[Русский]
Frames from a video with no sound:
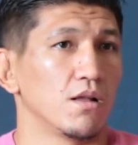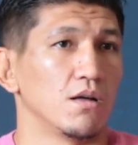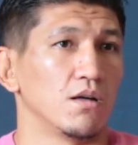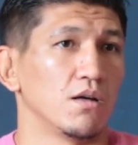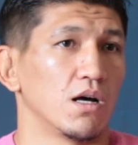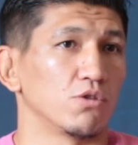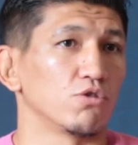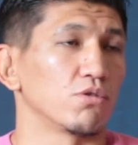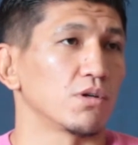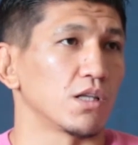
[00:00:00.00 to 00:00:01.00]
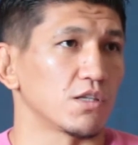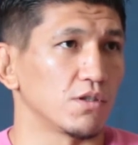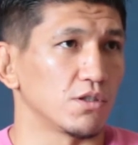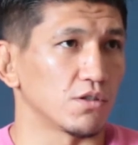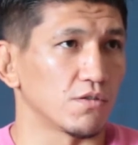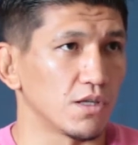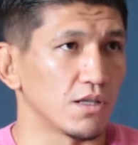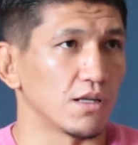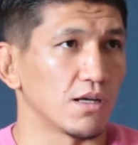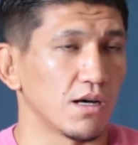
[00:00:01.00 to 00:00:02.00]
э, одно только название, что в
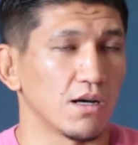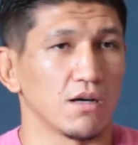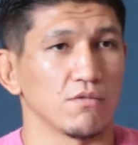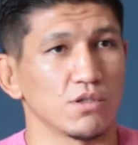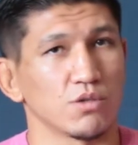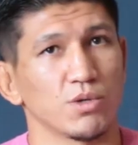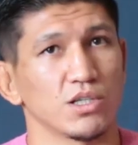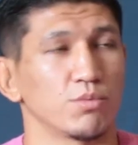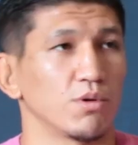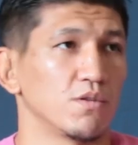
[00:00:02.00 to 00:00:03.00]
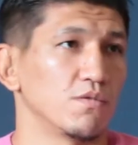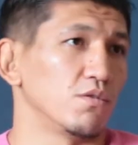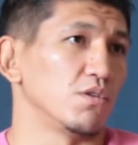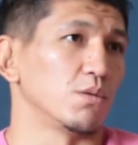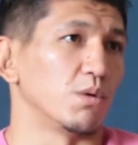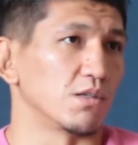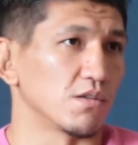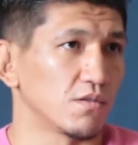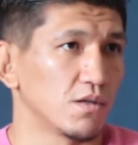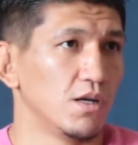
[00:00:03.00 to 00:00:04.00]
Китае, а выступаешь против других бойцов.